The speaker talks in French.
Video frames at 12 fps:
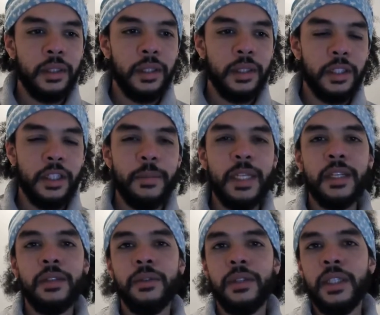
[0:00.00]
C'est une
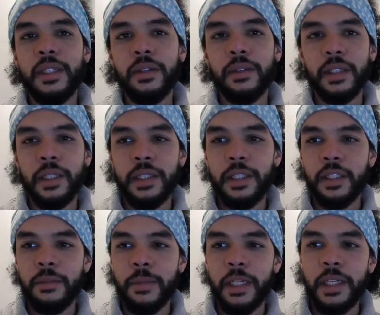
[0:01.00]
manière de te décentrer, c'est
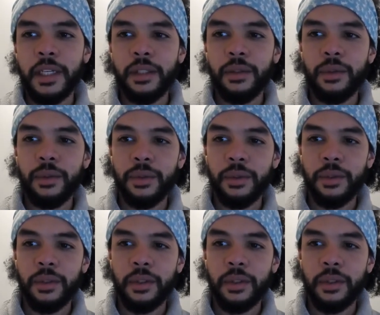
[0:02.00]
une manière de te...